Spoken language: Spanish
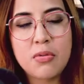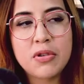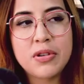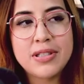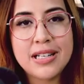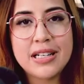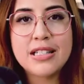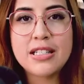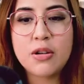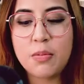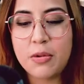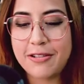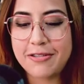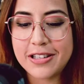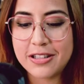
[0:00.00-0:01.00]
porque se necesita un
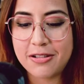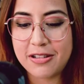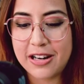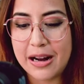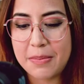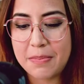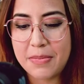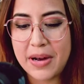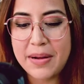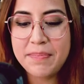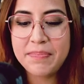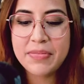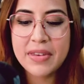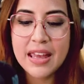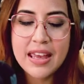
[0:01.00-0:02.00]
profesional, ¿va?
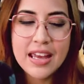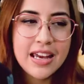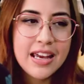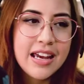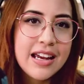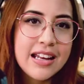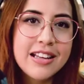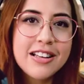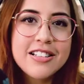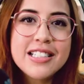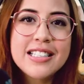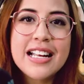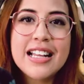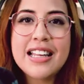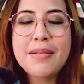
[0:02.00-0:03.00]

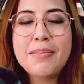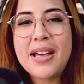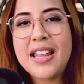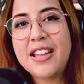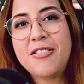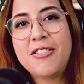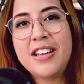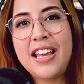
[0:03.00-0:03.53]
Entonces el tema de hoy